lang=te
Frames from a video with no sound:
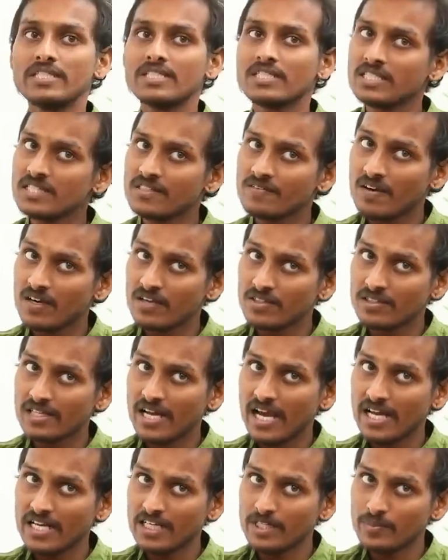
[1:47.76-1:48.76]
ఇచ్చిన వాడు
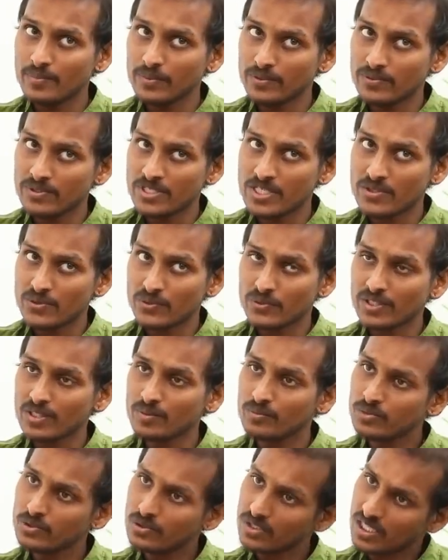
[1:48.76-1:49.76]
టాలెంట్ ప్రూవ్
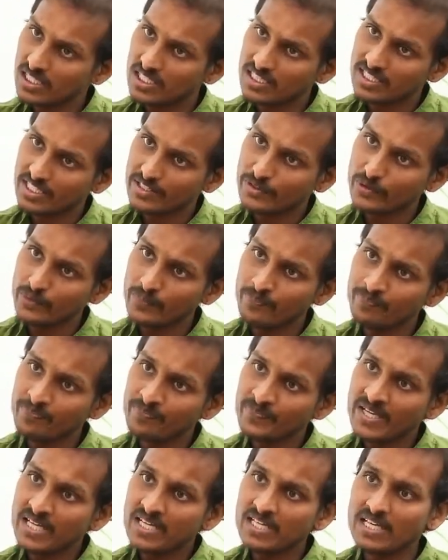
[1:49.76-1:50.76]
చేసుకుంటే ముందుకు వెళ్తాడు
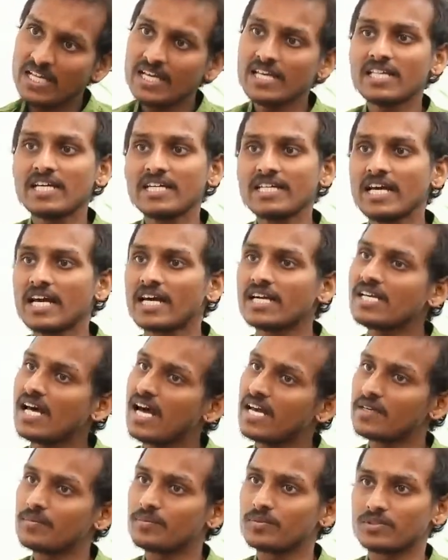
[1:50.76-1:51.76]
లేదంటే అక్కడ
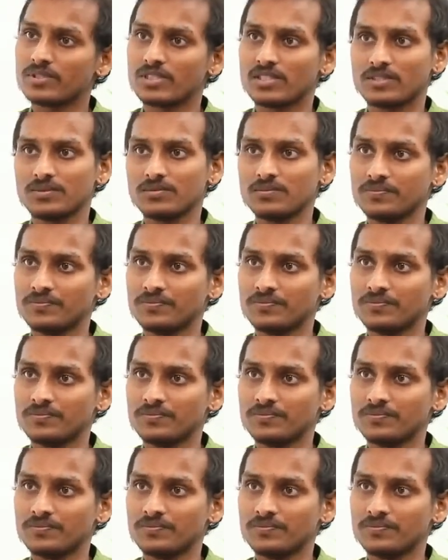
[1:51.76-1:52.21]
ఆగిపోతాడు